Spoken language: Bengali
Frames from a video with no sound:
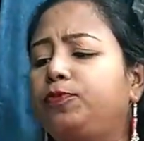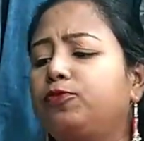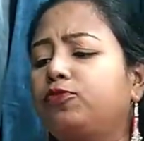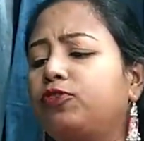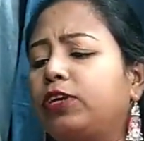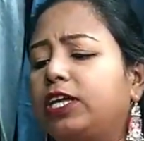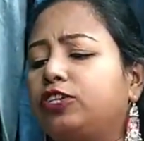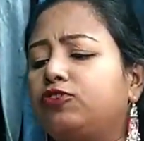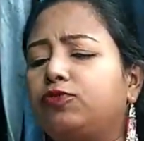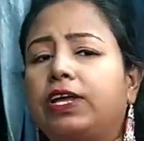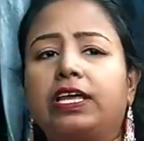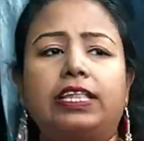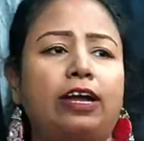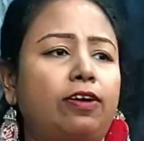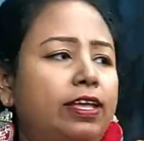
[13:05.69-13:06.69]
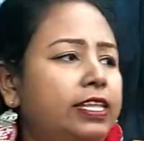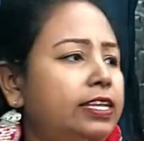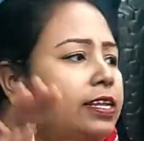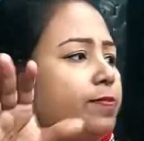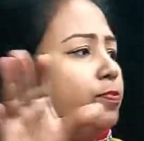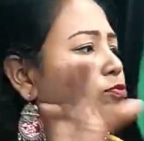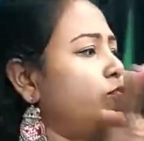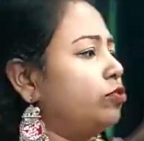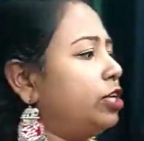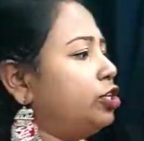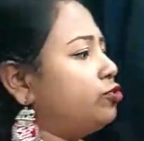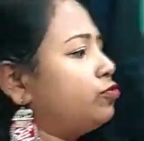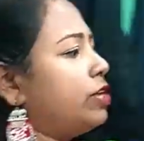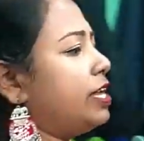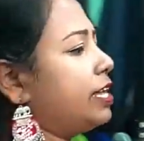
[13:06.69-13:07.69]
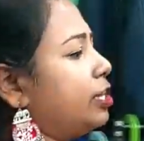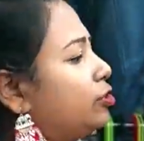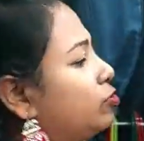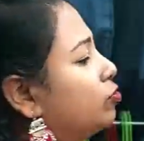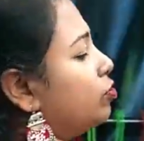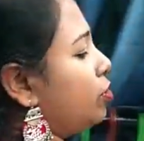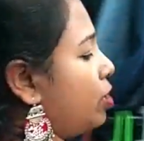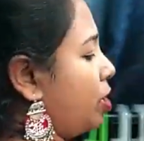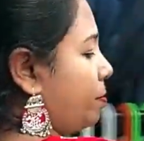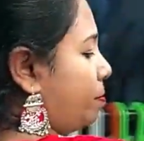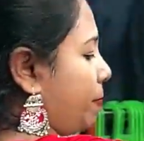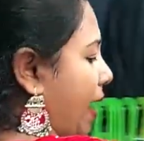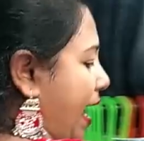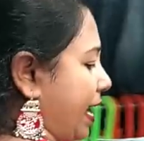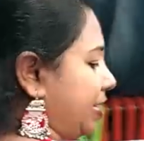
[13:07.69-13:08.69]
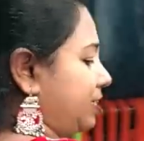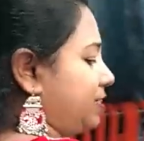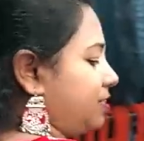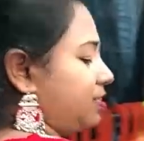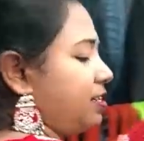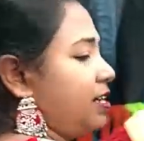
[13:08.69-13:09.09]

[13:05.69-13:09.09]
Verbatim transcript: পুরোটা জুড়ে দেখো এদিকটা পুরোটা জুড়েই কিন্তু প্যান্ট